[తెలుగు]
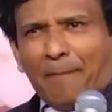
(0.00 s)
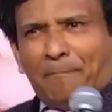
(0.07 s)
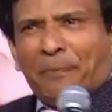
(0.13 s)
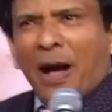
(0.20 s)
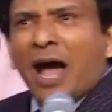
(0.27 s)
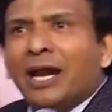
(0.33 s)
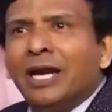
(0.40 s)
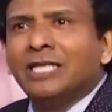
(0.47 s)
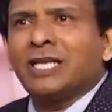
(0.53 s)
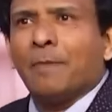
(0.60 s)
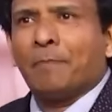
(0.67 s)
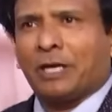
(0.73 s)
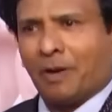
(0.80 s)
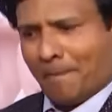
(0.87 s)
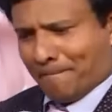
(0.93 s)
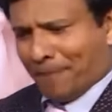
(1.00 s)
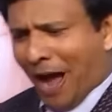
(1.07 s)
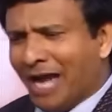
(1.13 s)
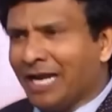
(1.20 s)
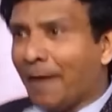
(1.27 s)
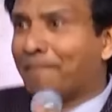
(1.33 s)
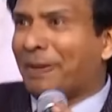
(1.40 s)
భార్యని చంపటం
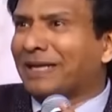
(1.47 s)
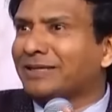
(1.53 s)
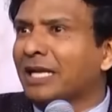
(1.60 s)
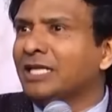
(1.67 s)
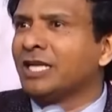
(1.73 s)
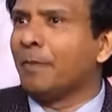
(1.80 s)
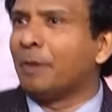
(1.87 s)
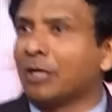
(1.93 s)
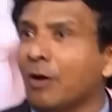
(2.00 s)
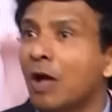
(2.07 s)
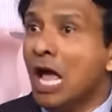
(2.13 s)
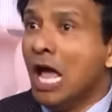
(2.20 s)
భార్య భర్తను చంపటం